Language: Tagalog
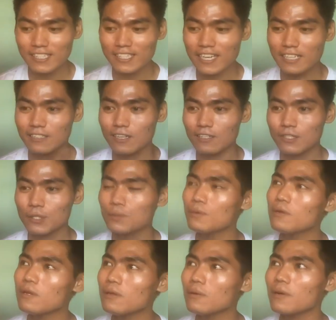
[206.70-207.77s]
sa, sa
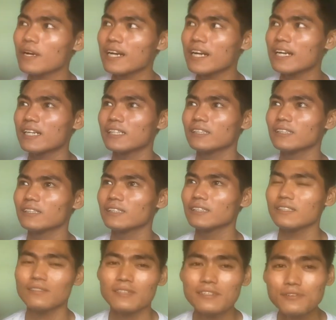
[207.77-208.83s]
school or
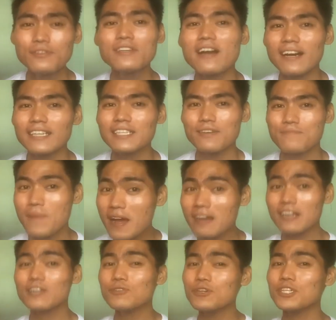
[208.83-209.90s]
yun na kasi pang
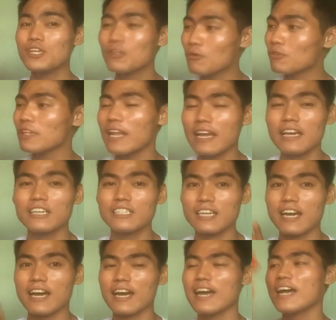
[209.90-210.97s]
graduation ko talaga
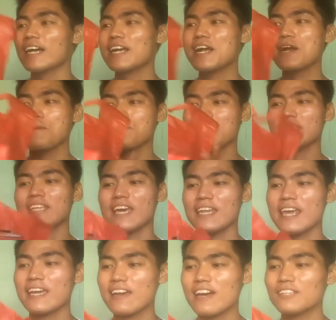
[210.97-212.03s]
siya gagamitin.
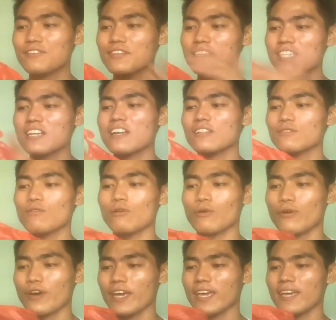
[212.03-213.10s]
Ikasin eh, kasi hindi siya
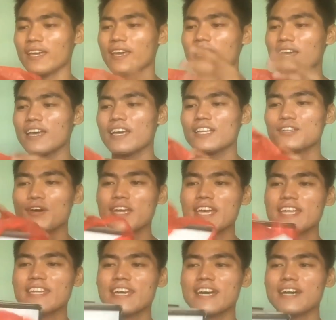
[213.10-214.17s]
natuloy. So
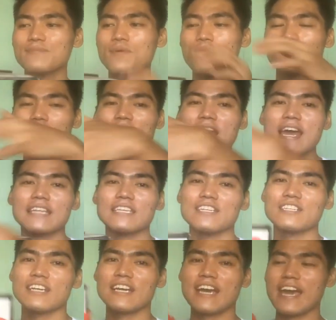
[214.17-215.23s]
ayan na, bubuksan na natin
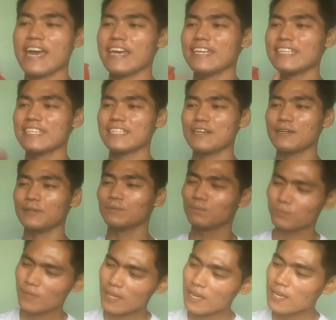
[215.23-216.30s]
siya guys. So,
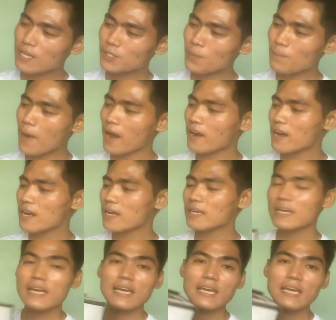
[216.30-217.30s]
so parang